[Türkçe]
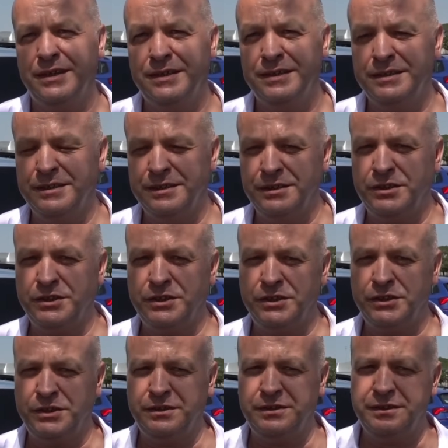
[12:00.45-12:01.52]
Yani giriş
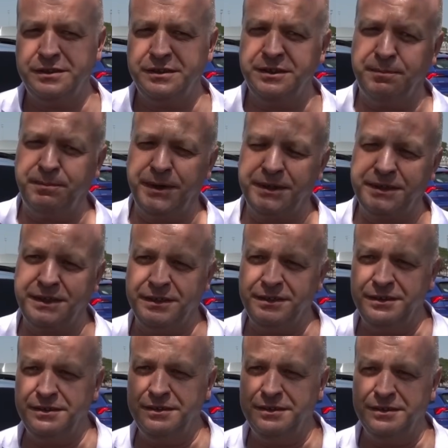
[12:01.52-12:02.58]

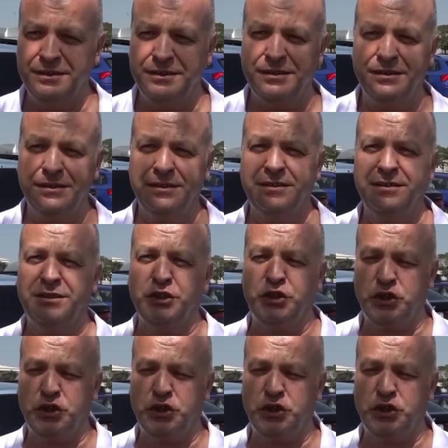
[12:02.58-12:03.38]
yaparken e,